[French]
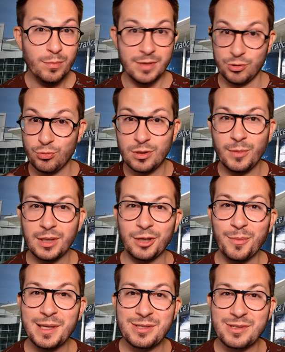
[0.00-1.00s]
mais justement, quelque
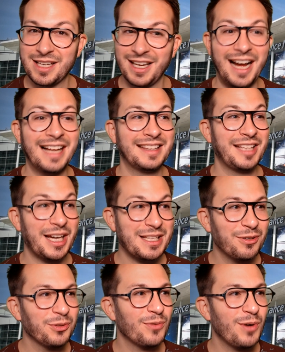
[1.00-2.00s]
part, ce serait
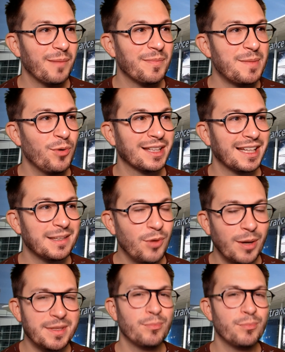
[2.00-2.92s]
intéressant de voir un petit peu un traitement un petit